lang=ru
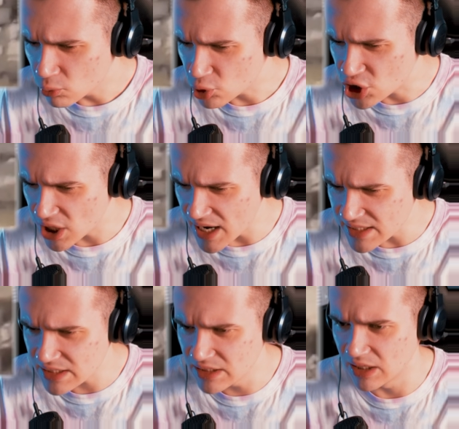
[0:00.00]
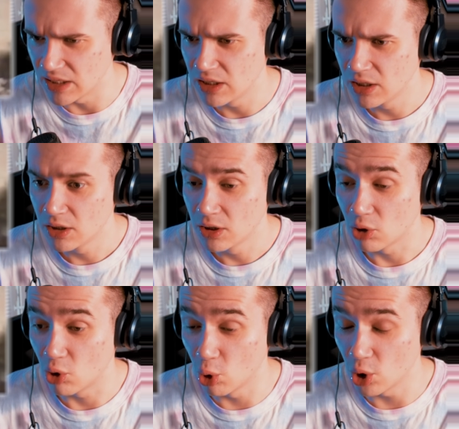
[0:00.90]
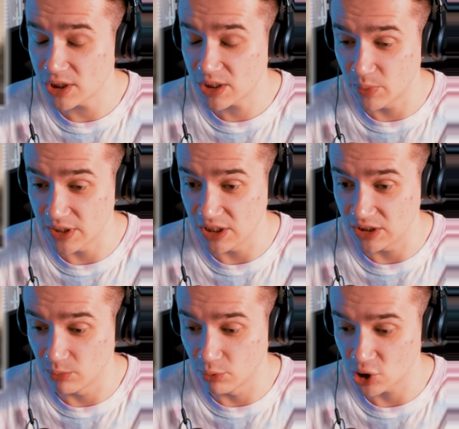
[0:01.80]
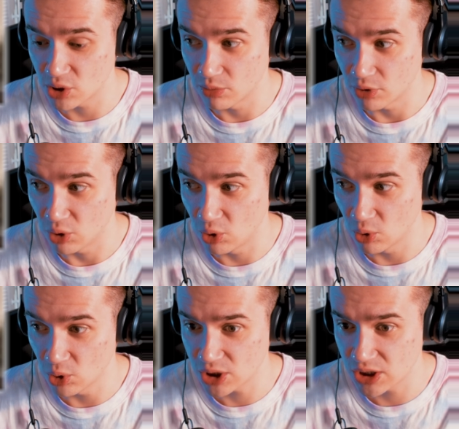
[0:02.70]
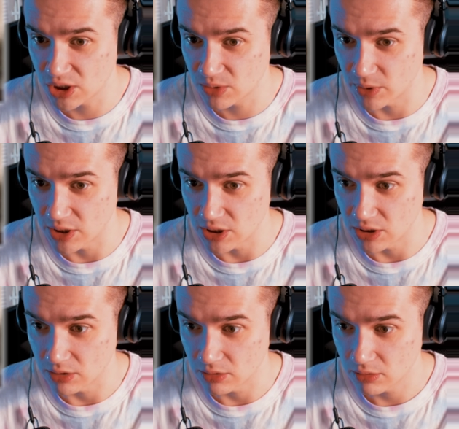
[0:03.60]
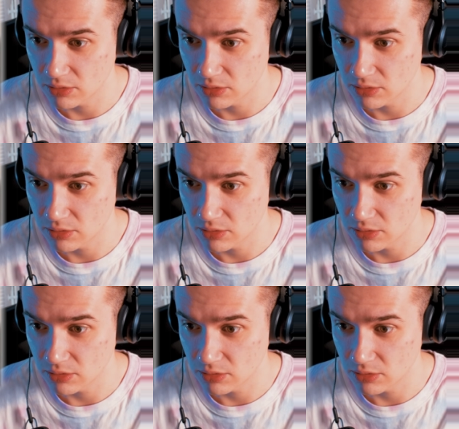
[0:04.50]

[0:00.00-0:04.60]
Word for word: Ужасно! Господи ты, боже мой, господи.